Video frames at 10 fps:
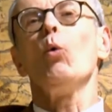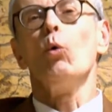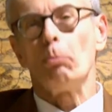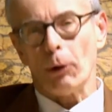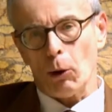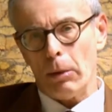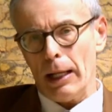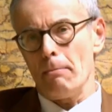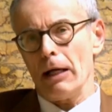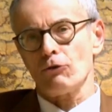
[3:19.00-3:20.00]
un
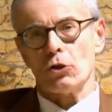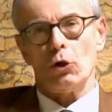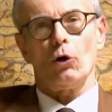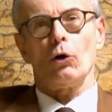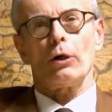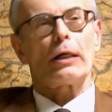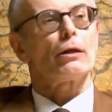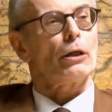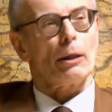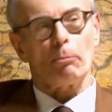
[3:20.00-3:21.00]
problema
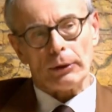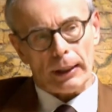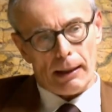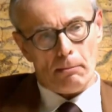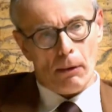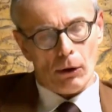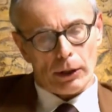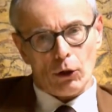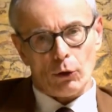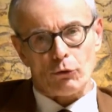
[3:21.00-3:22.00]
storico che potremmo
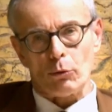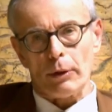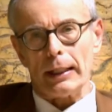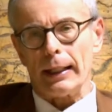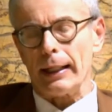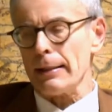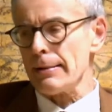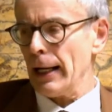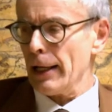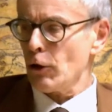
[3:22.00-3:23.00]
ricostruire
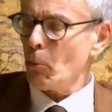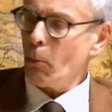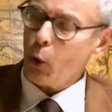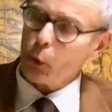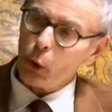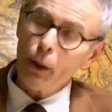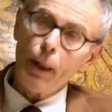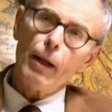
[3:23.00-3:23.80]
risalendo molto,